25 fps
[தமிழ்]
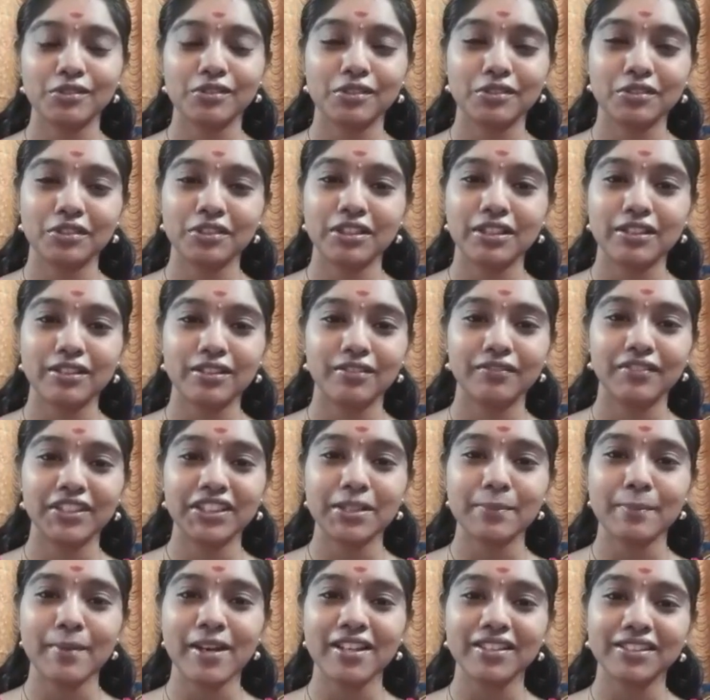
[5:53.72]
ஒரு
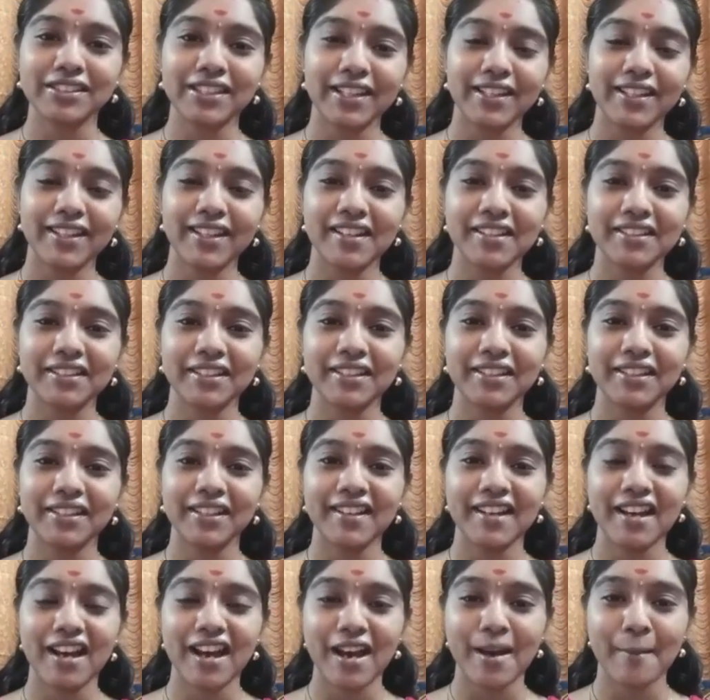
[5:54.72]
விதமா தலையாட்டின்ண்டே
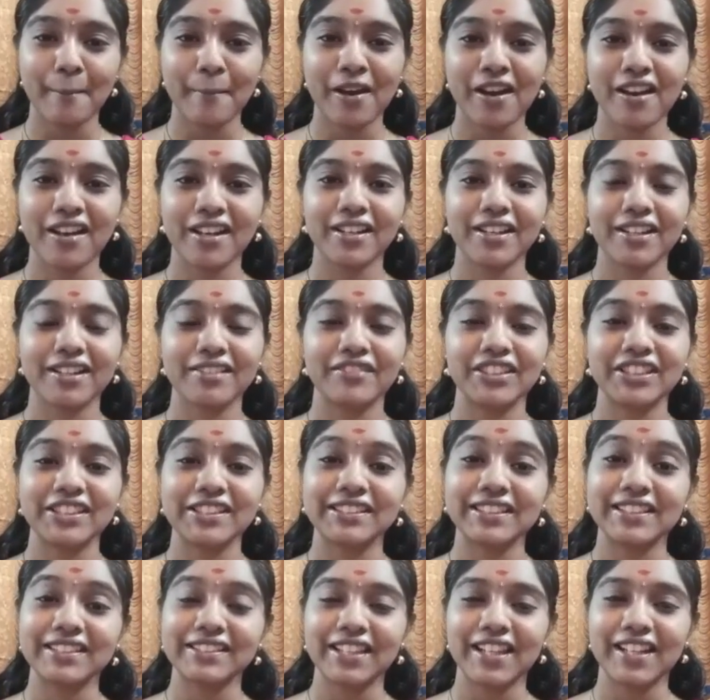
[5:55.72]
ஆமாங்கிற
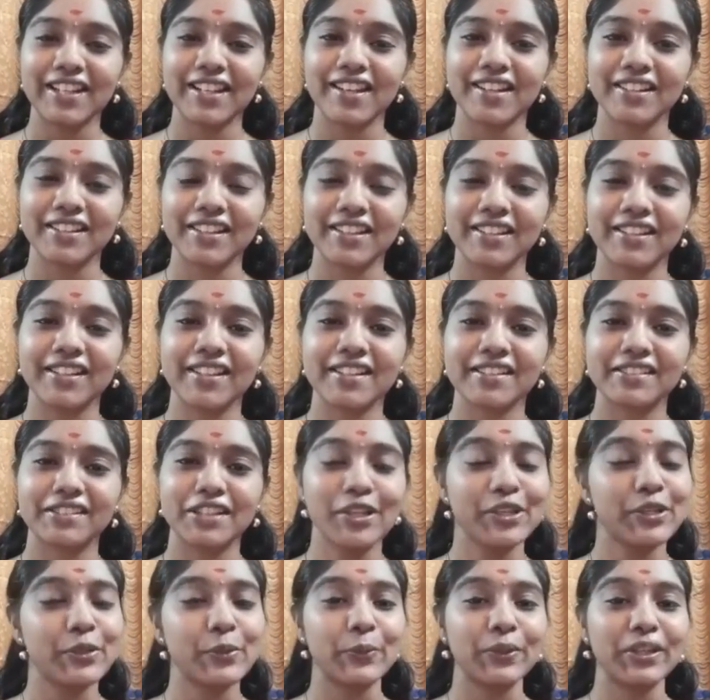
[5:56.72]
விதத்துல தலையாட்டின்ண்டே
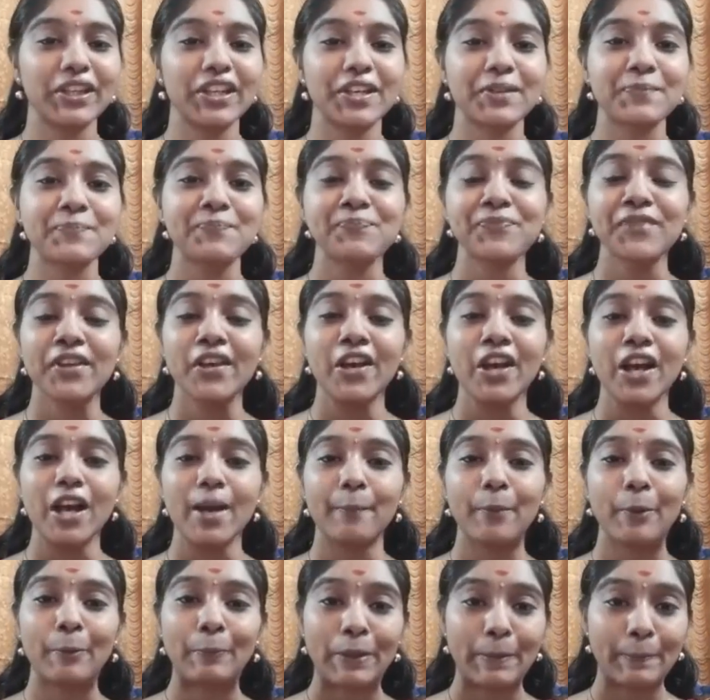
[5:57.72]
இருந்தார் யோகியார்
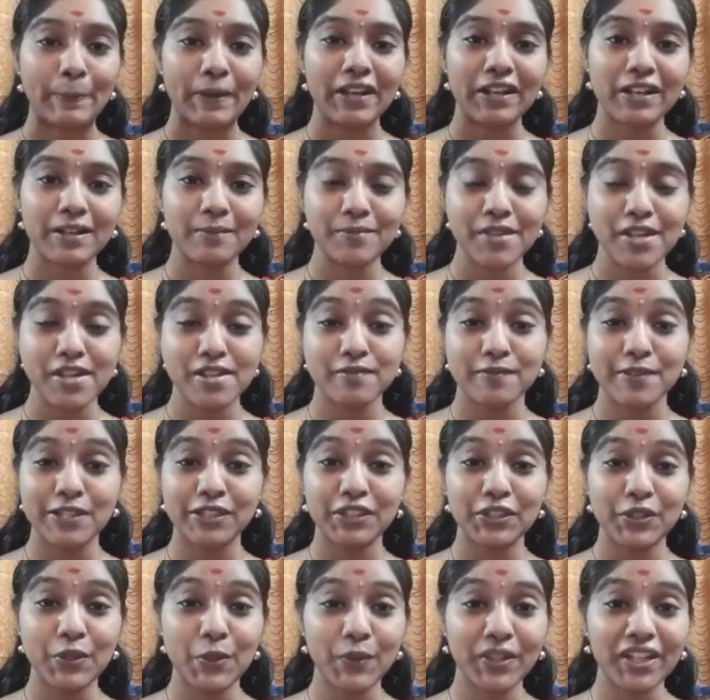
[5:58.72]
அப்போ பப்பா ராம்தாஸ்
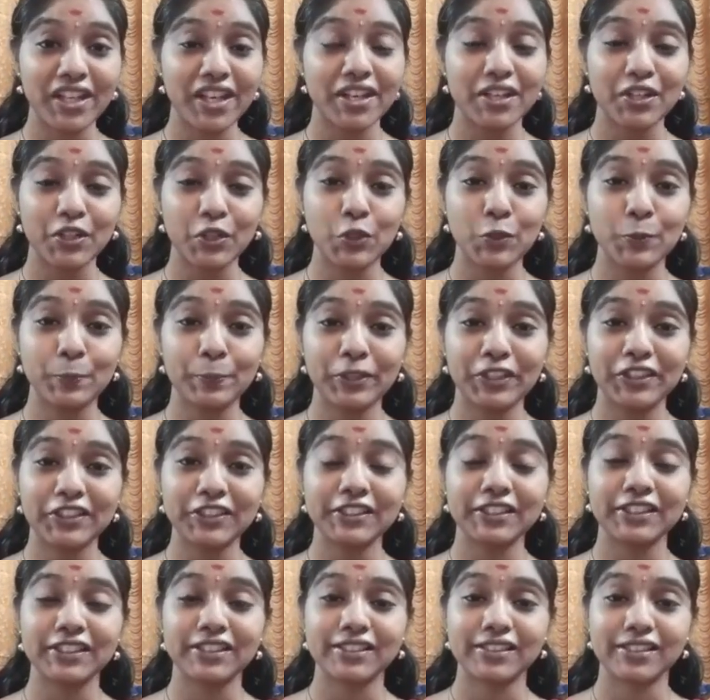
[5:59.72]
வந்து யோகியார கூப்பிட்டு
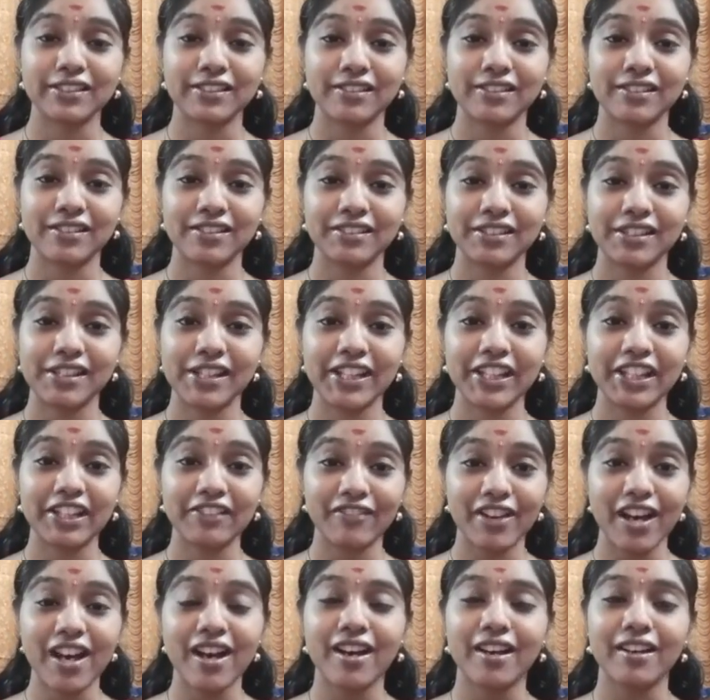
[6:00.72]
இங்க
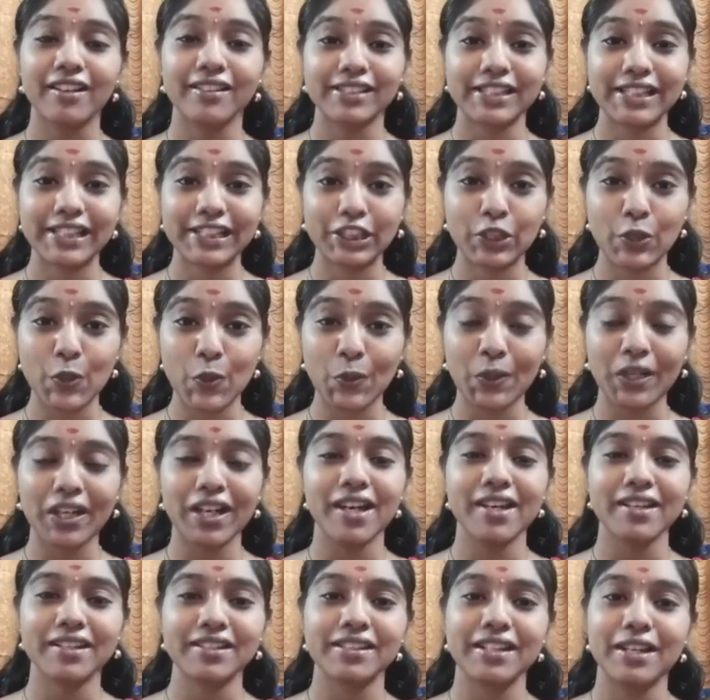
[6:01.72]
வா இங்க
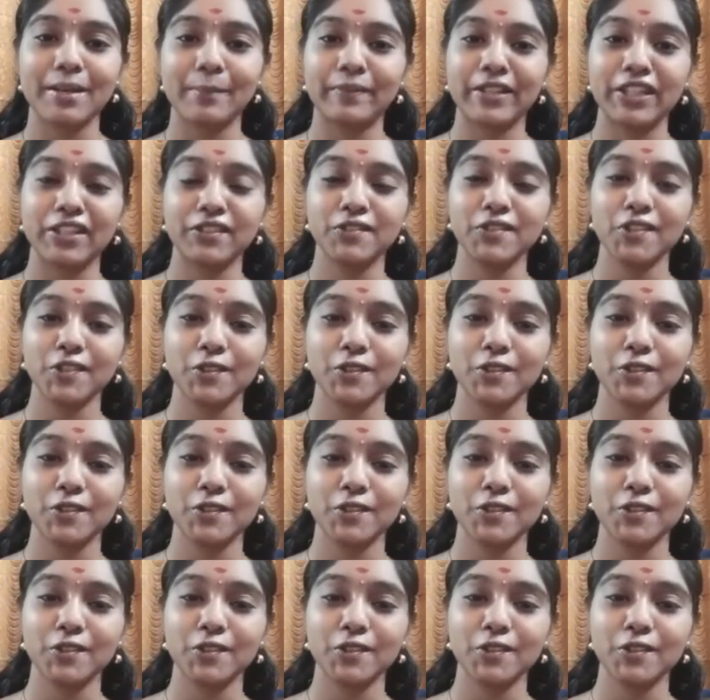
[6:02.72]
உட்காரு அப்படின்னு